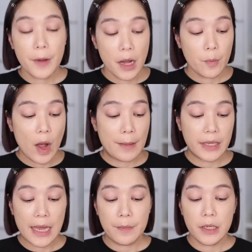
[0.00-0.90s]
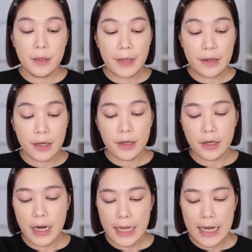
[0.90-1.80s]
เพิ่มความเข้มขึ้นไป
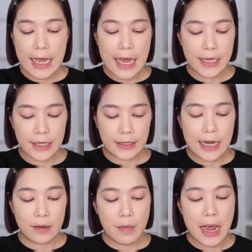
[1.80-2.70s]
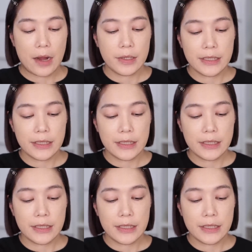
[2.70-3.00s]
เรื่อยๆนะคะอย่างถัดมาก็